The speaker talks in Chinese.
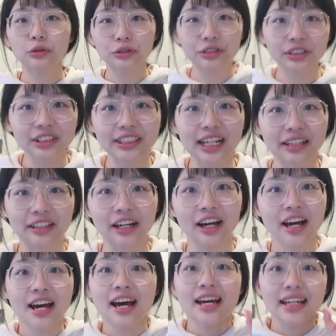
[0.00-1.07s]
我觉得是这样的，
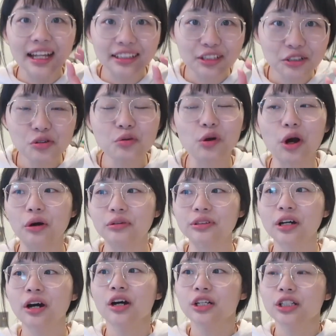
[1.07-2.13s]
它的入口
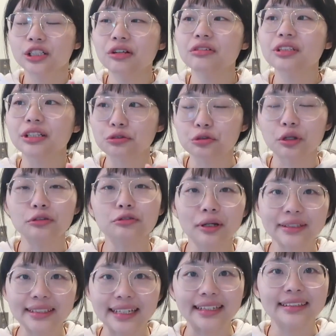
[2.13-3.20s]
呢是有一点酸
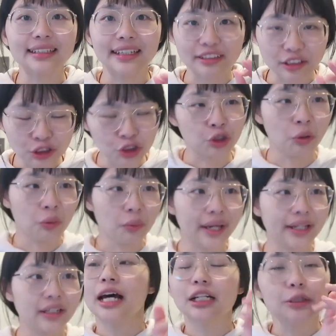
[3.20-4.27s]
酸甜甜的酒
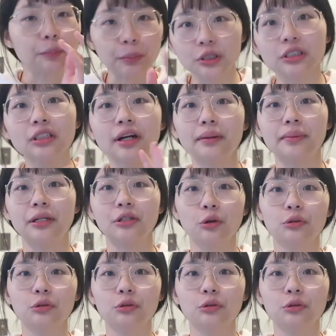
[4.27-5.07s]
味，但是不是特别